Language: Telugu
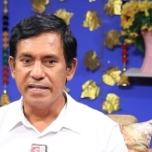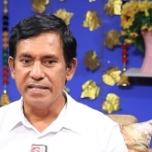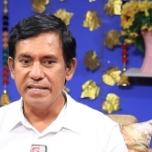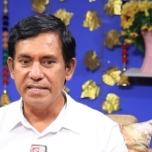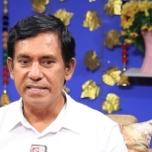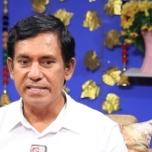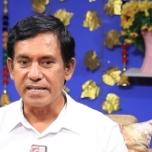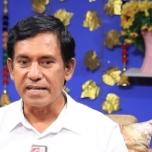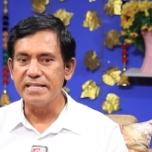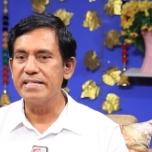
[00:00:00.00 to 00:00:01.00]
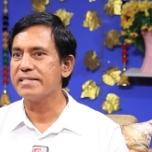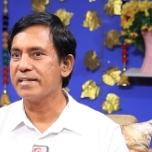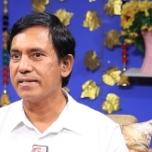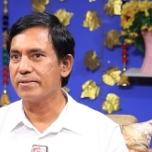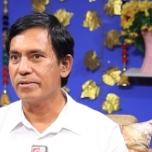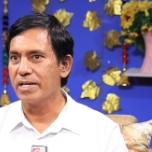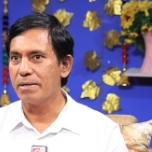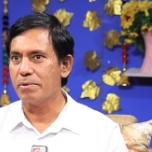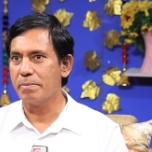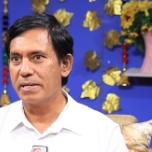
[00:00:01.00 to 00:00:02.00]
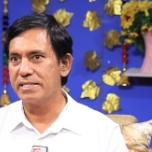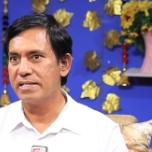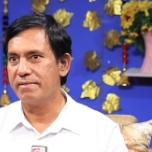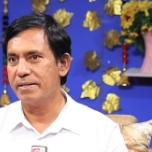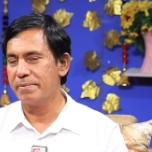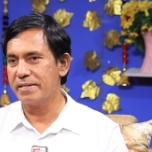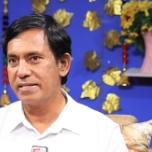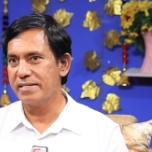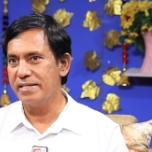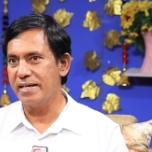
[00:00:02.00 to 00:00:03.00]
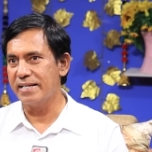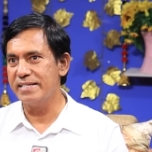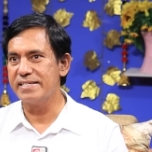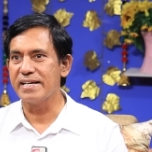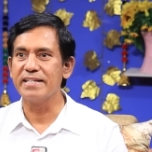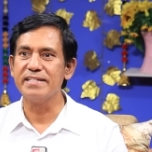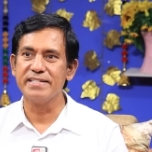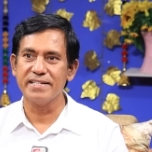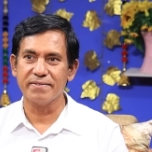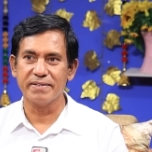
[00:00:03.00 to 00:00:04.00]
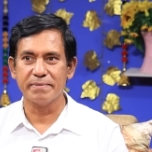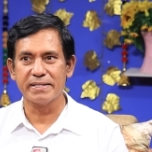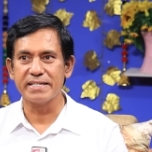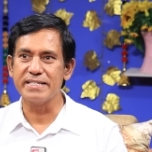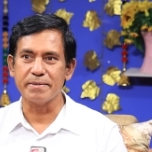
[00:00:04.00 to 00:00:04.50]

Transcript: ఏదైతే సాధించాలనుకున్నామో ప్రజల వైపు నుంచి అది సాధించామని మాత్రం